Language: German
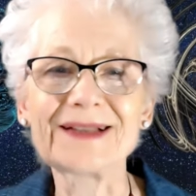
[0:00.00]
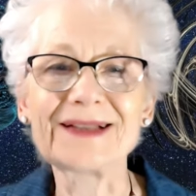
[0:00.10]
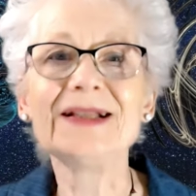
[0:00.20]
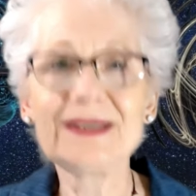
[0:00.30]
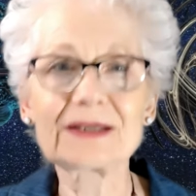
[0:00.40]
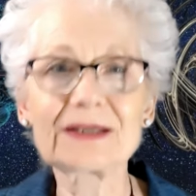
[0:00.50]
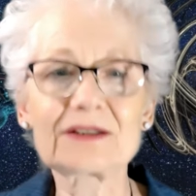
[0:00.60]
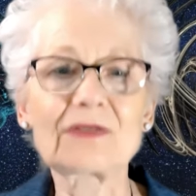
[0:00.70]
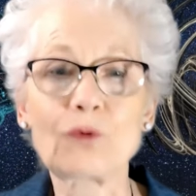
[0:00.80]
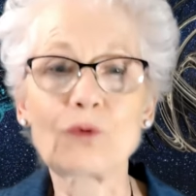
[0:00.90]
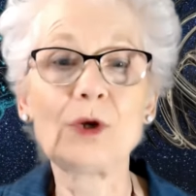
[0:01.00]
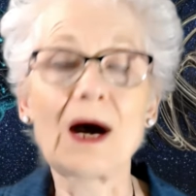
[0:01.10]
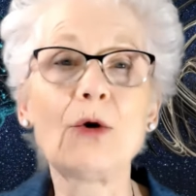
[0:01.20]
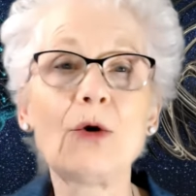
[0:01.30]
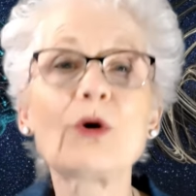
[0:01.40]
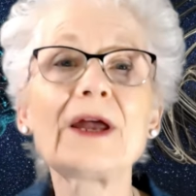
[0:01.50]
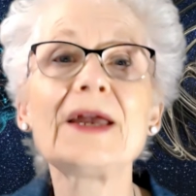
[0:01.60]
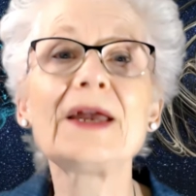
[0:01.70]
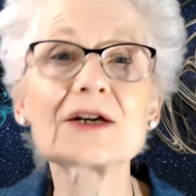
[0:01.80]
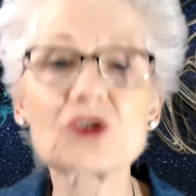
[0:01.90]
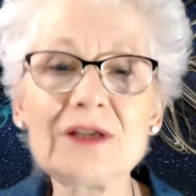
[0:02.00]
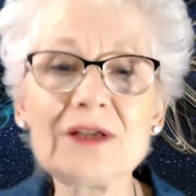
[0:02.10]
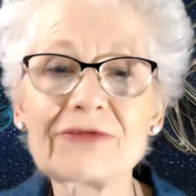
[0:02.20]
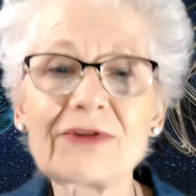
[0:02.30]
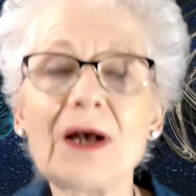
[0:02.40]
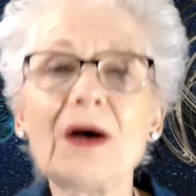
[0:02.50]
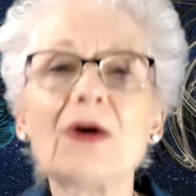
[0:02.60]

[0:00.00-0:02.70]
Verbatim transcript: Dann liege ich wohl auch eher schief.